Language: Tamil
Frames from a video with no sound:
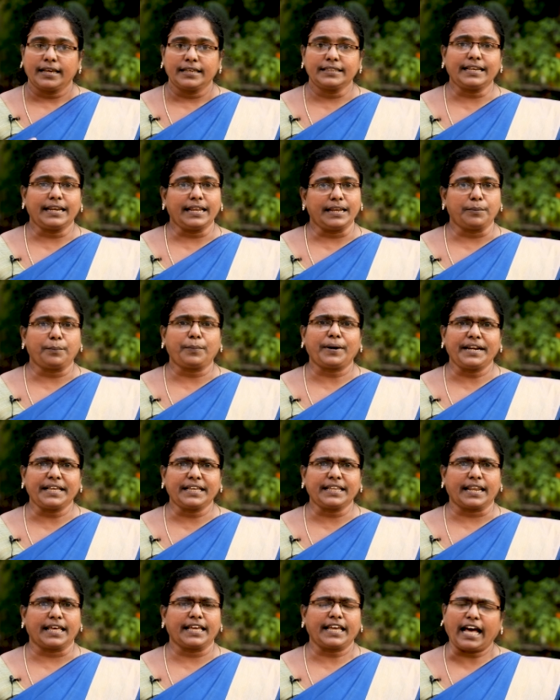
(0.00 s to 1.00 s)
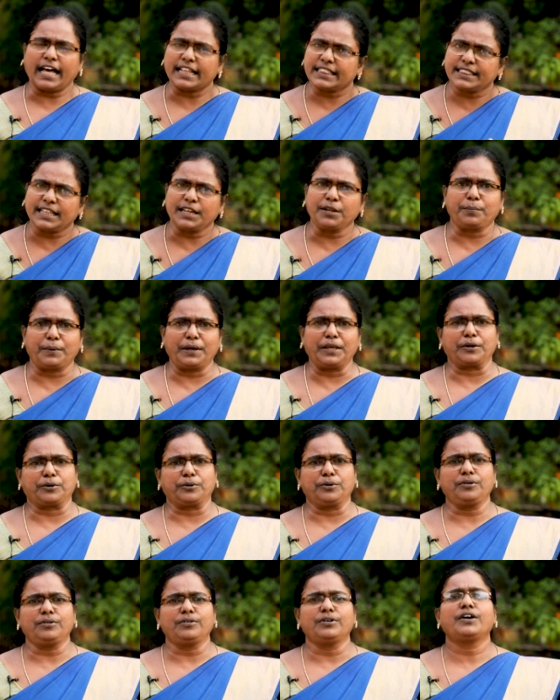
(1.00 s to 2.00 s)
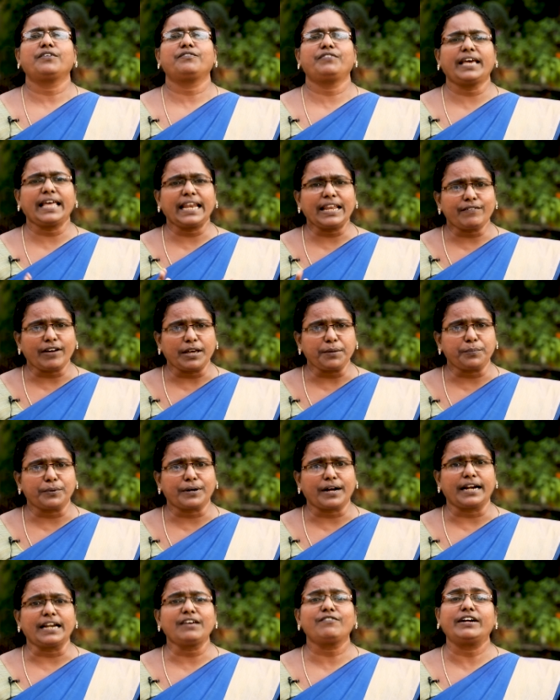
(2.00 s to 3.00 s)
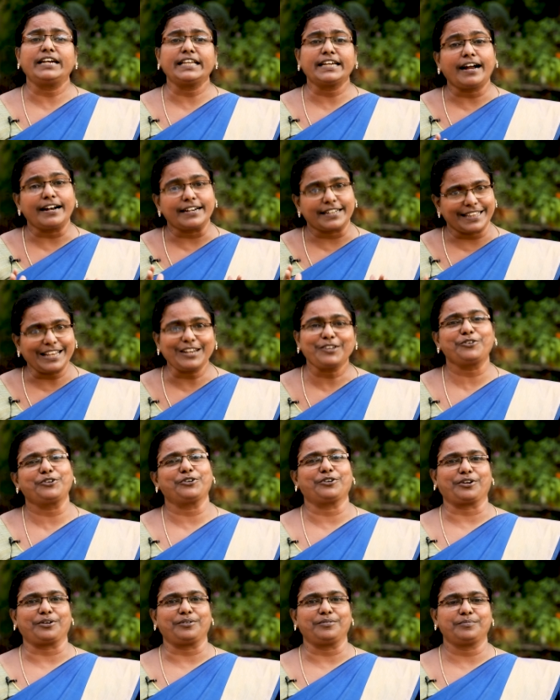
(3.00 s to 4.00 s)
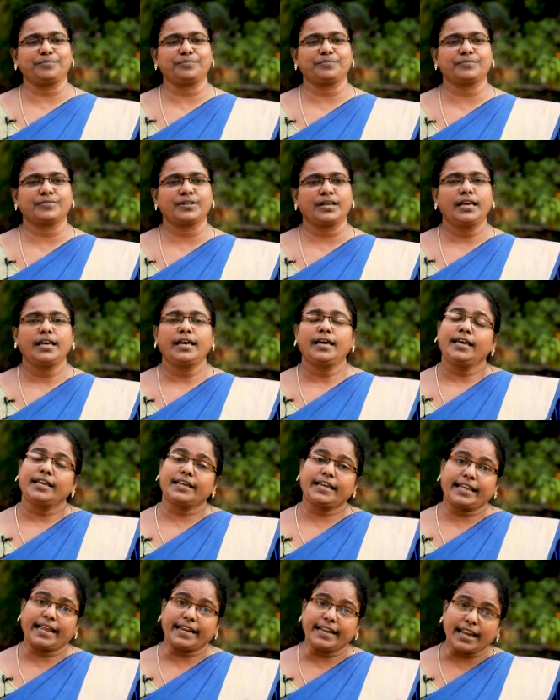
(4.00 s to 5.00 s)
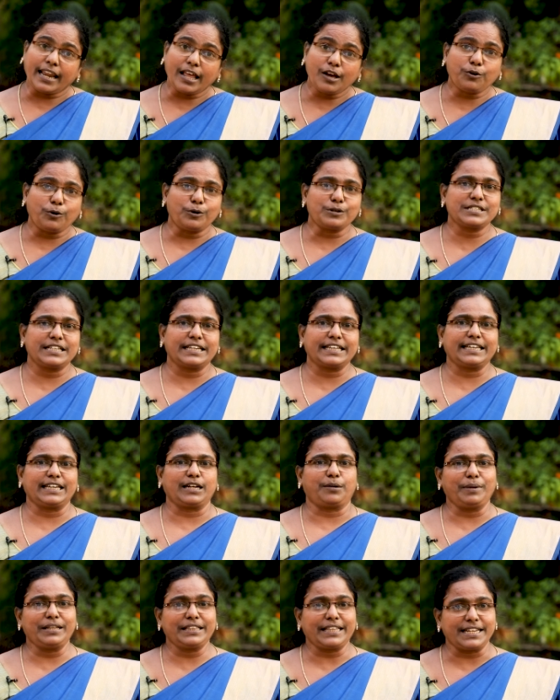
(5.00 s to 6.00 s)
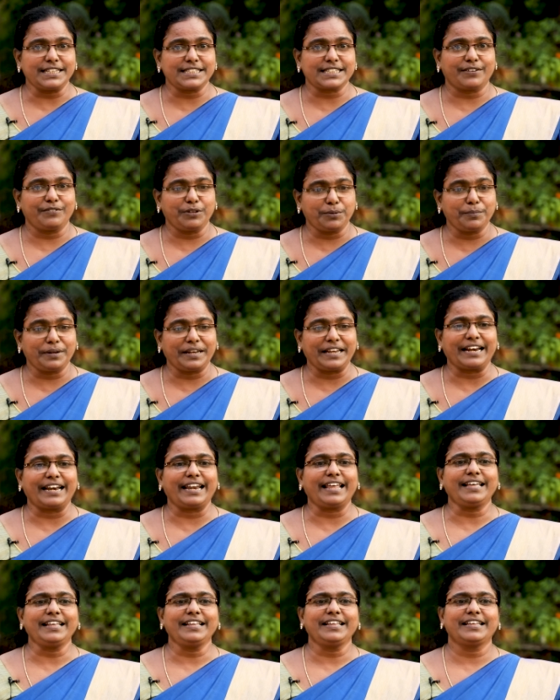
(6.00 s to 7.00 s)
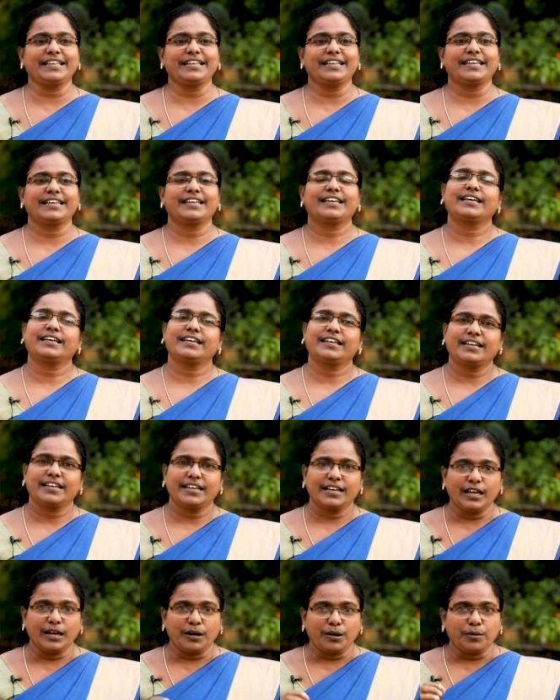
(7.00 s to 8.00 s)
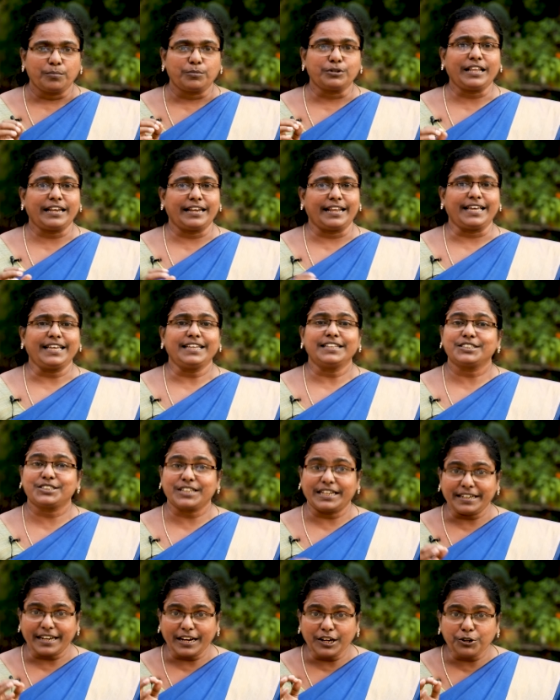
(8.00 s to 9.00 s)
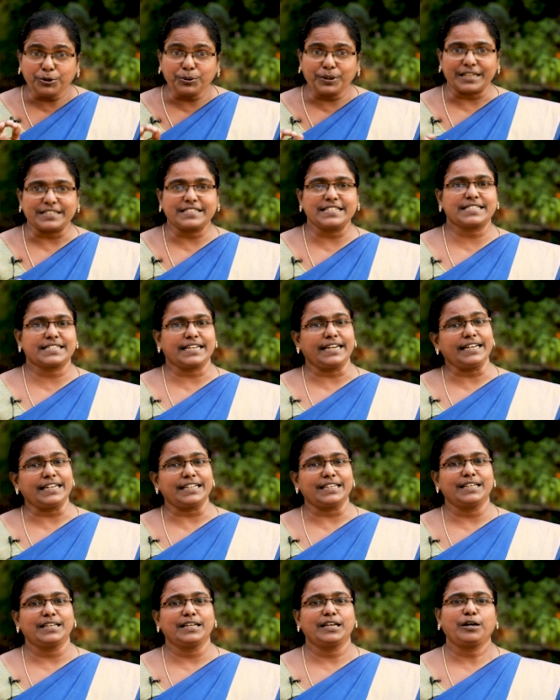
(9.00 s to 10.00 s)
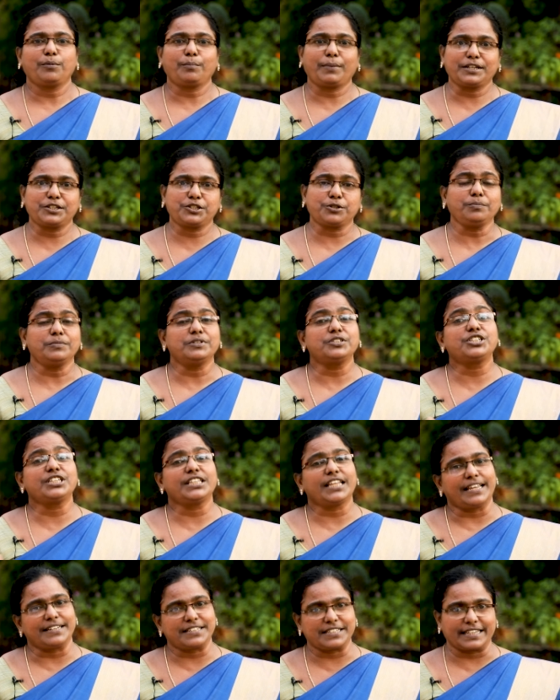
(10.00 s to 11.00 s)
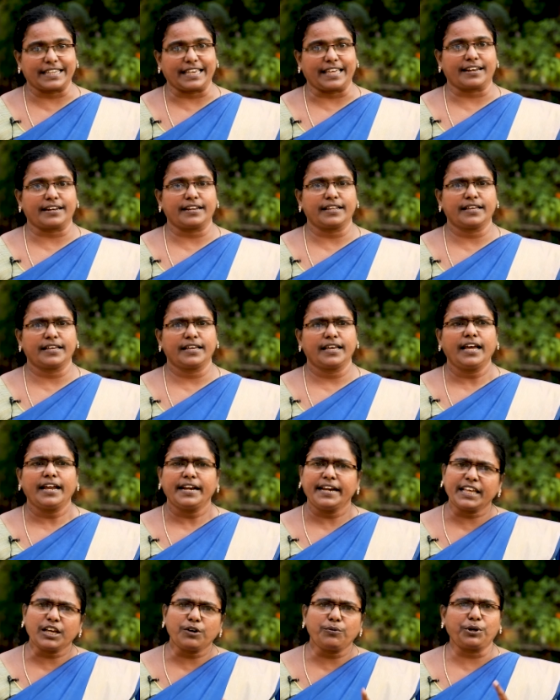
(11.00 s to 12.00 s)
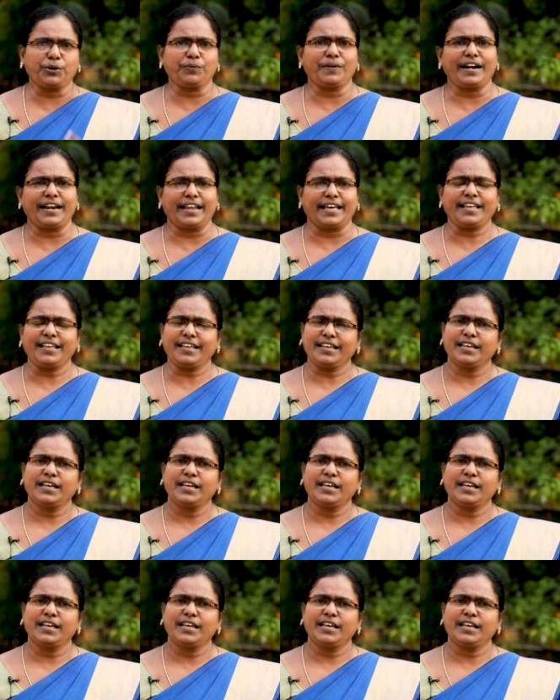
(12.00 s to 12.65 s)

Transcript: இதில் படிக்கிற அத்தனை பேருக்கும் வேலைவாய்ப்புக்கான வழிகாட்டுதல் கொடுக்குறோம் இங்கே என்னெல்லாம் கோர்ஸ் இருக்குது அப்படின்னு தெரிஞ்சிக்க விரும்புகிறீங்களா முதல்ல ஜென்ரல் டியூட்டி அசிஸ்டன்ட் மற்றும் ஜீரியாட்ரிக் கேர் நீங்கள் ஒருவேளை